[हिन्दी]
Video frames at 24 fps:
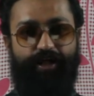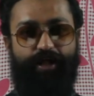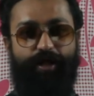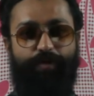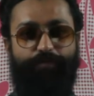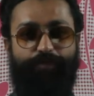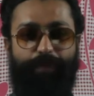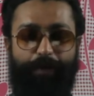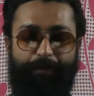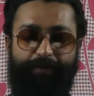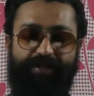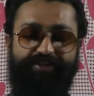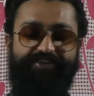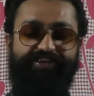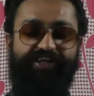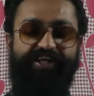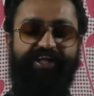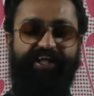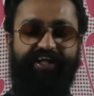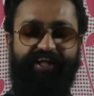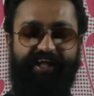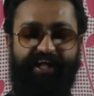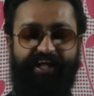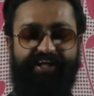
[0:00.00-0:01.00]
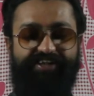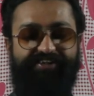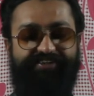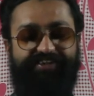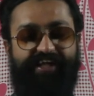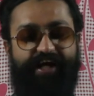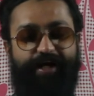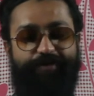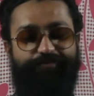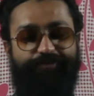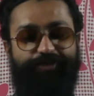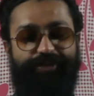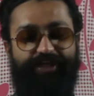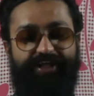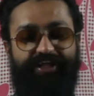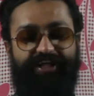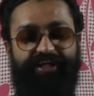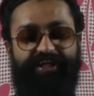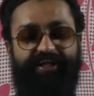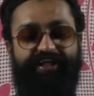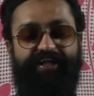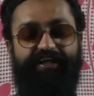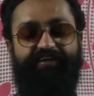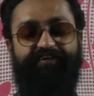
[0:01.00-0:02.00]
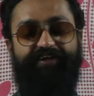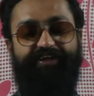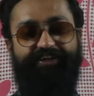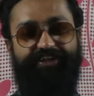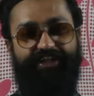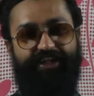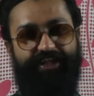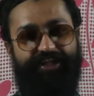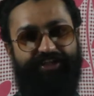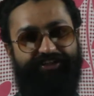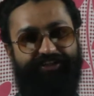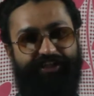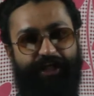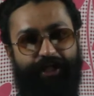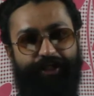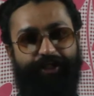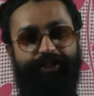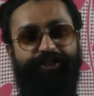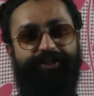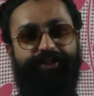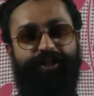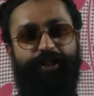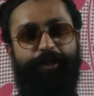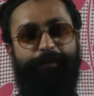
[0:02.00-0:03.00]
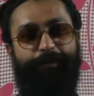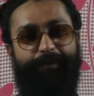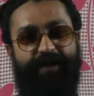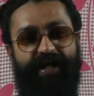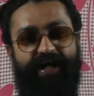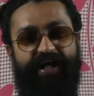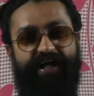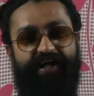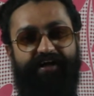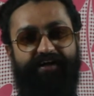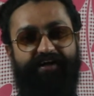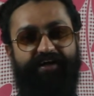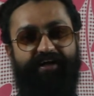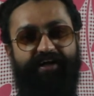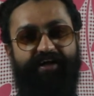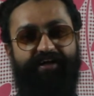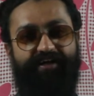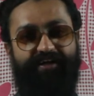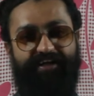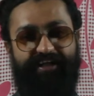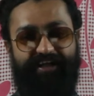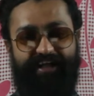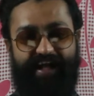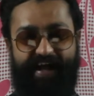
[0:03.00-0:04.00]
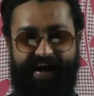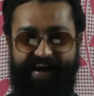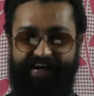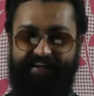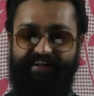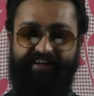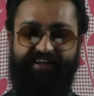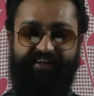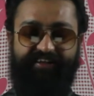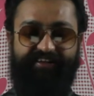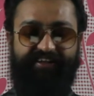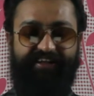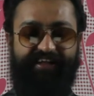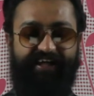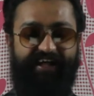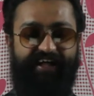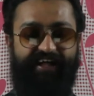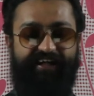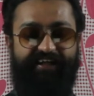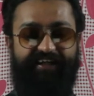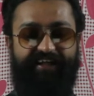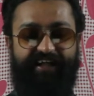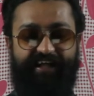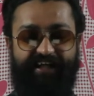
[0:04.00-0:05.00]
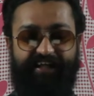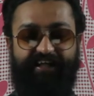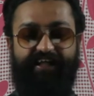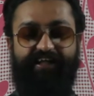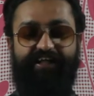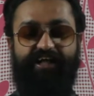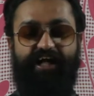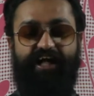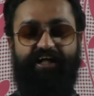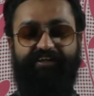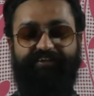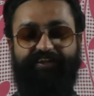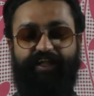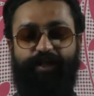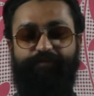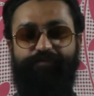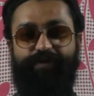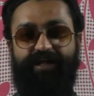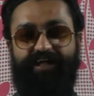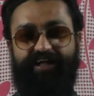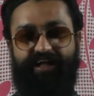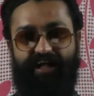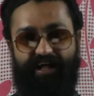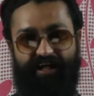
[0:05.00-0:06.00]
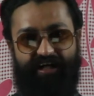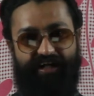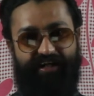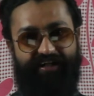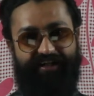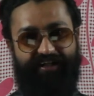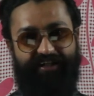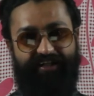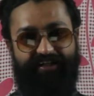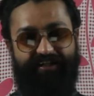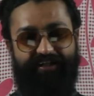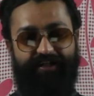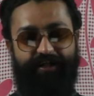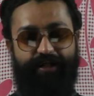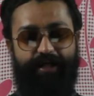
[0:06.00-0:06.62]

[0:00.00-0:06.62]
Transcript: पब्लिसिटी के हिसाब से ये सैनिटरी पैड की एड लगती है लेकिन असल में कहानी